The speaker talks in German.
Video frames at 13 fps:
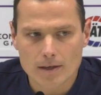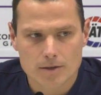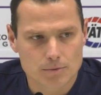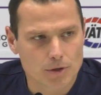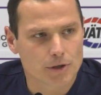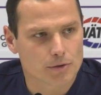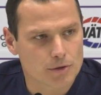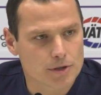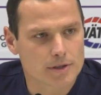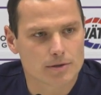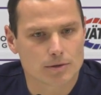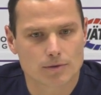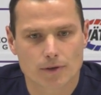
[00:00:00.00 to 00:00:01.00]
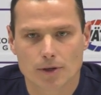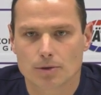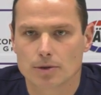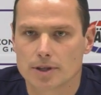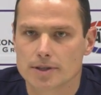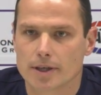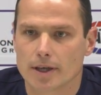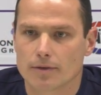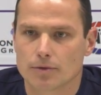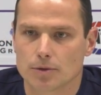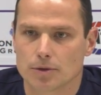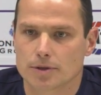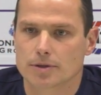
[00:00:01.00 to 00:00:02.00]
es wird natürlich jetzt auch von der Kulisse her
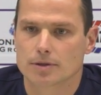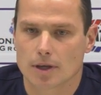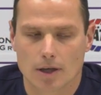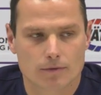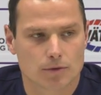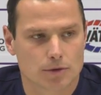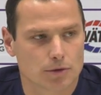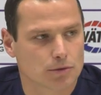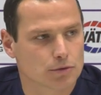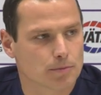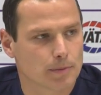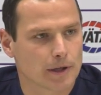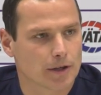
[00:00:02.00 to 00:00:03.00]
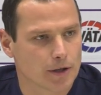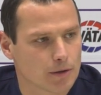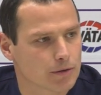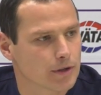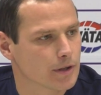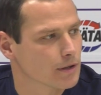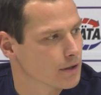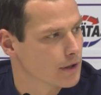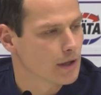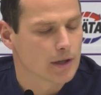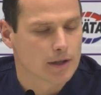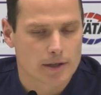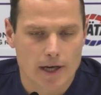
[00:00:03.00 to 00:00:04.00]
für uns, gerade für unsere Jungspieler, da auch eine,
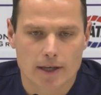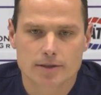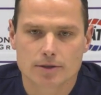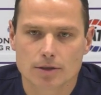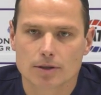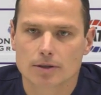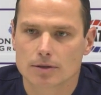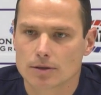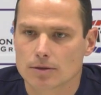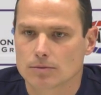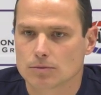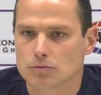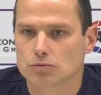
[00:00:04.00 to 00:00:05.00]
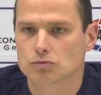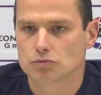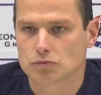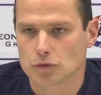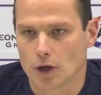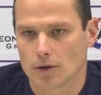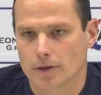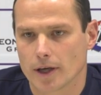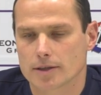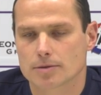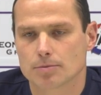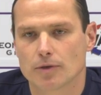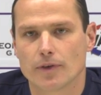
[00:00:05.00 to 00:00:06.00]
eine erste ähm, ja, eine
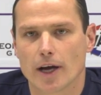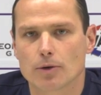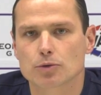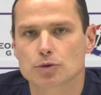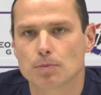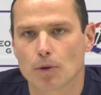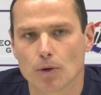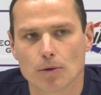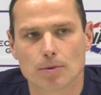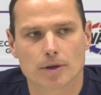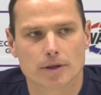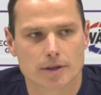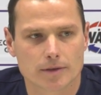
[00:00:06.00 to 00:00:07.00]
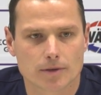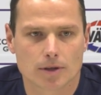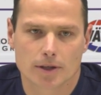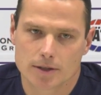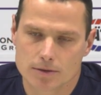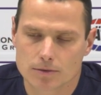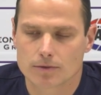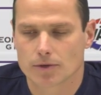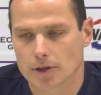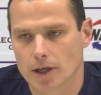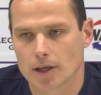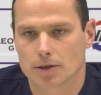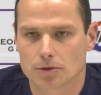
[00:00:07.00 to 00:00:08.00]
erste Bewährungsprobe, die wir jetzt und für
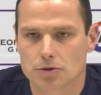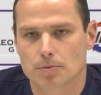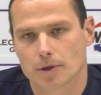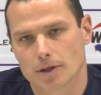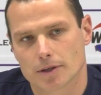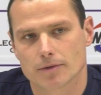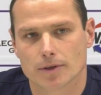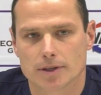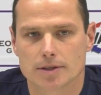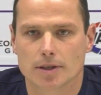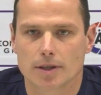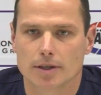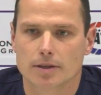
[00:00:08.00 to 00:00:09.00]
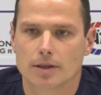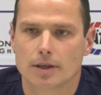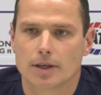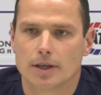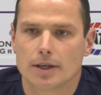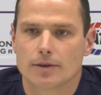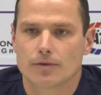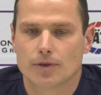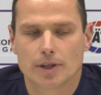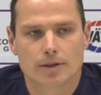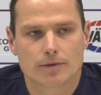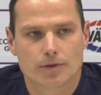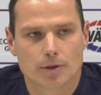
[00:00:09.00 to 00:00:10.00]
die älteren Spieler, die wir jetzt seit
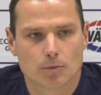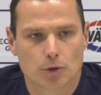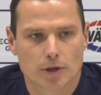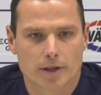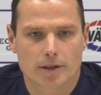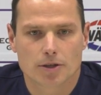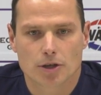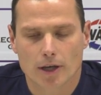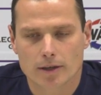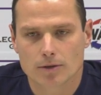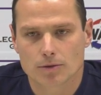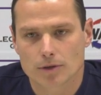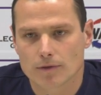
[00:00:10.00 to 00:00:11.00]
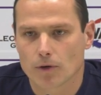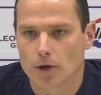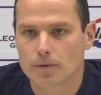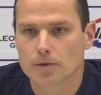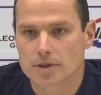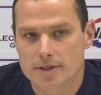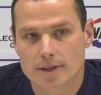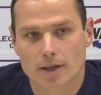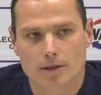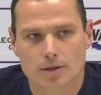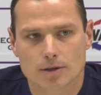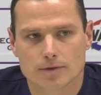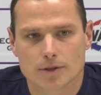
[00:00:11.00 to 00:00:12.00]
vielen, vielen Monaten nicht hatten. Und da freuen wir uns sehr
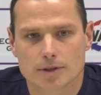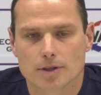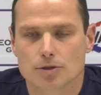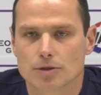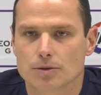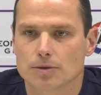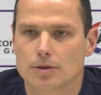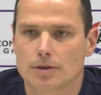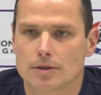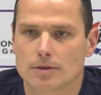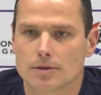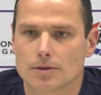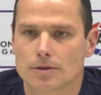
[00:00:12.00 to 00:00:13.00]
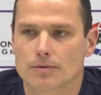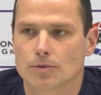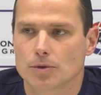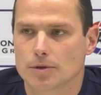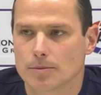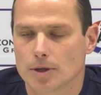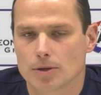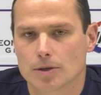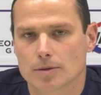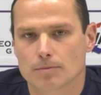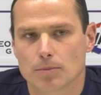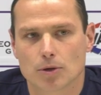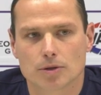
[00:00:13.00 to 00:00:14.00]
drauf. Es ist ja schon auch äh, irgendwo immer auch
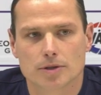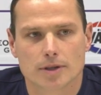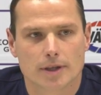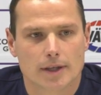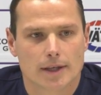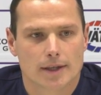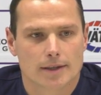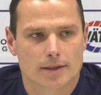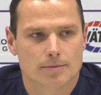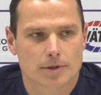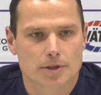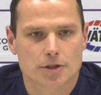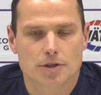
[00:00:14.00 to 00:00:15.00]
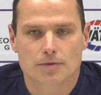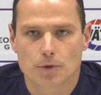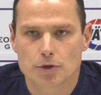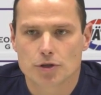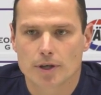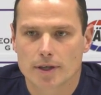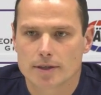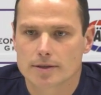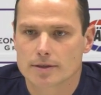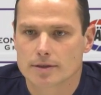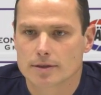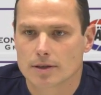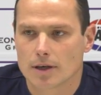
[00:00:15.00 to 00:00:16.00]
ein Punkt, dass man sich das wünscht,
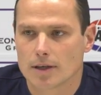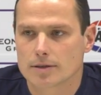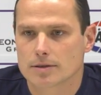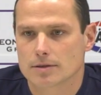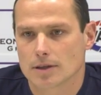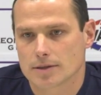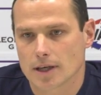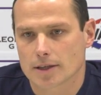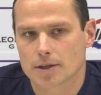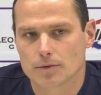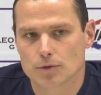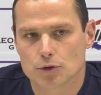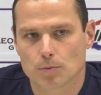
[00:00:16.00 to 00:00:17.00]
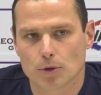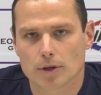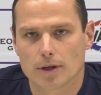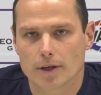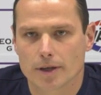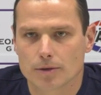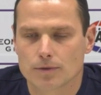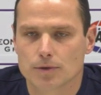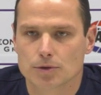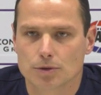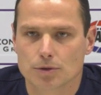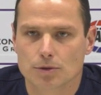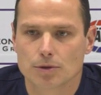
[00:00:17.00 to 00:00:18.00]
als, als, als aktiver Sportler dann auch für
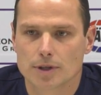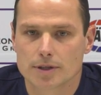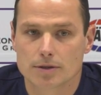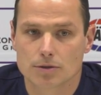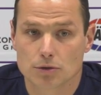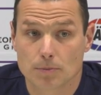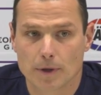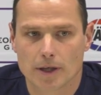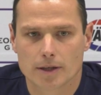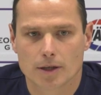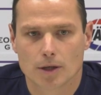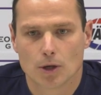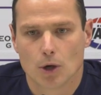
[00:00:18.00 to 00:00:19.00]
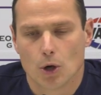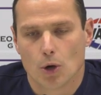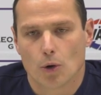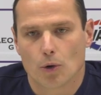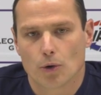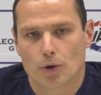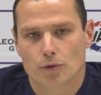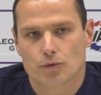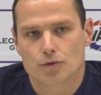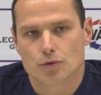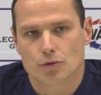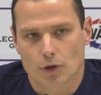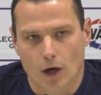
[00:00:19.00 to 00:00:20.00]
so eine Kulisse zu spielen.
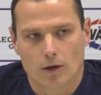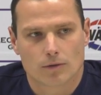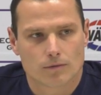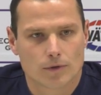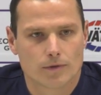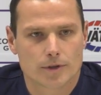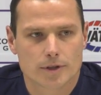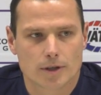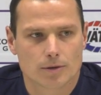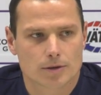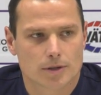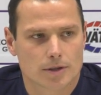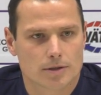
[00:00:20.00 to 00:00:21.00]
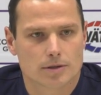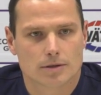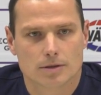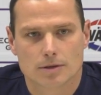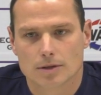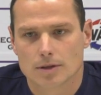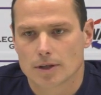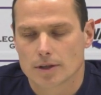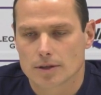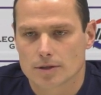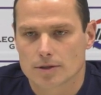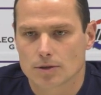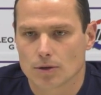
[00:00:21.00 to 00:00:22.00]
Und ja, wir wissen ja auch, dass
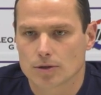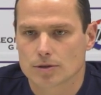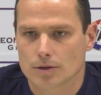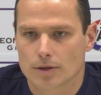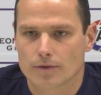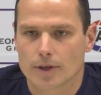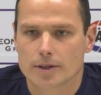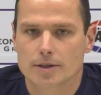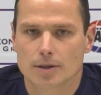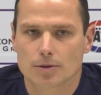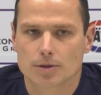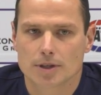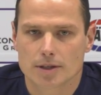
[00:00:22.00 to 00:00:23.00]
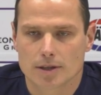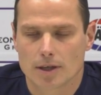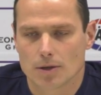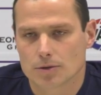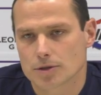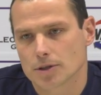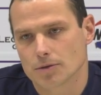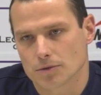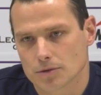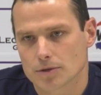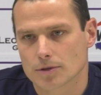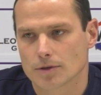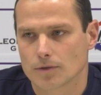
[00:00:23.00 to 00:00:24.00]
dass die Rostocker Fans da auch sehr, sehr laut sind.
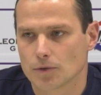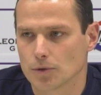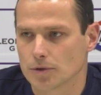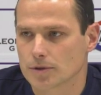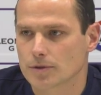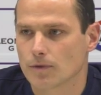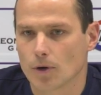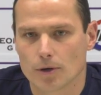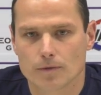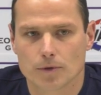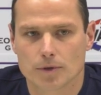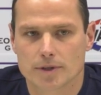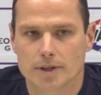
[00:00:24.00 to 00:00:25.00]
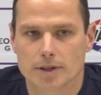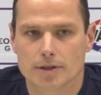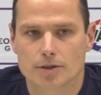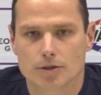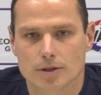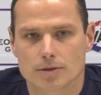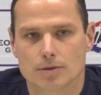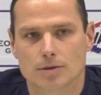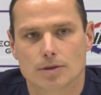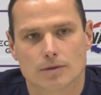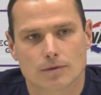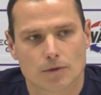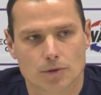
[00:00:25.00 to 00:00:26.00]
Und für uns freuen wir uns riesig, dass
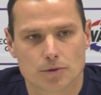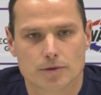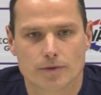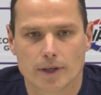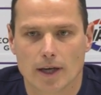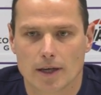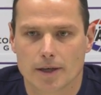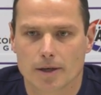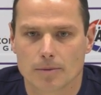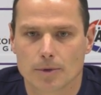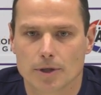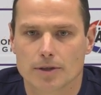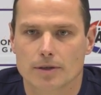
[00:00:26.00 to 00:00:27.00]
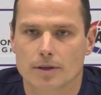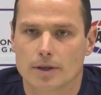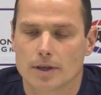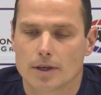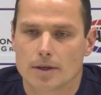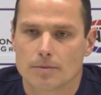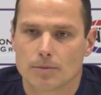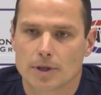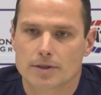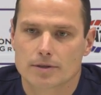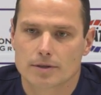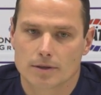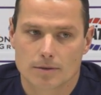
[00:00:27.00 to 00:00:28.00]
auch von uns viele Anhänger mit,
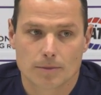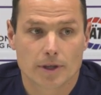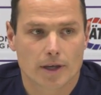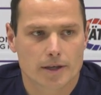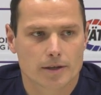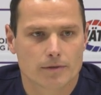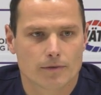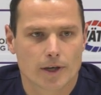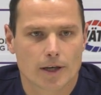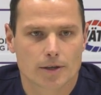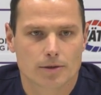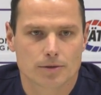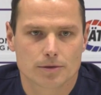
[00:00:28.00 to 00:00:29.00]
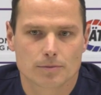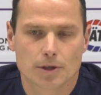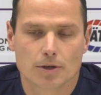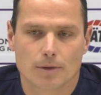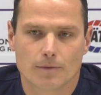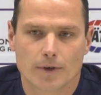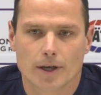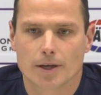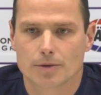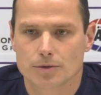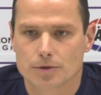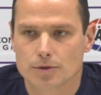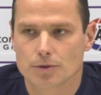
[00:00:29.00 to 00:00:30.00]
mit, äh, mit agieren werden und mitkommen werden
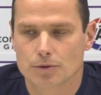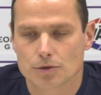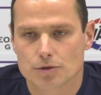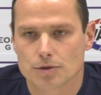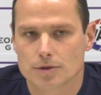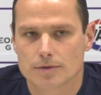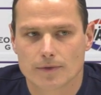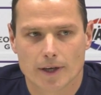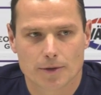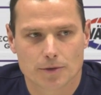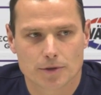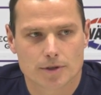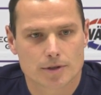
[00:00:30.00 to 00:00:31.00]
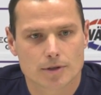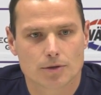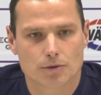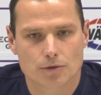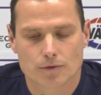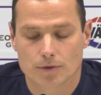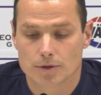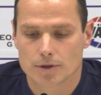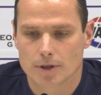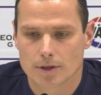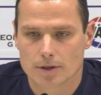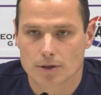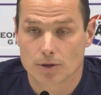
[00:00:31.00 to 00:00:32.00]
und uns dort unterstützen werden. Und das ist natürlich für uns
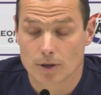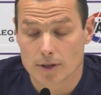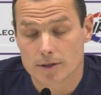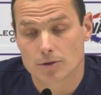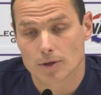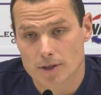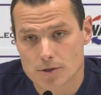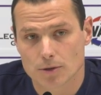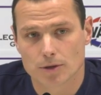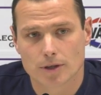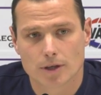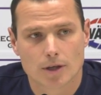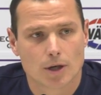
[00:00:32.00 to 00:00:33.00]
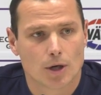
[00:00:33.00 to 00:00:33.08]
eine, eine tolle Situation.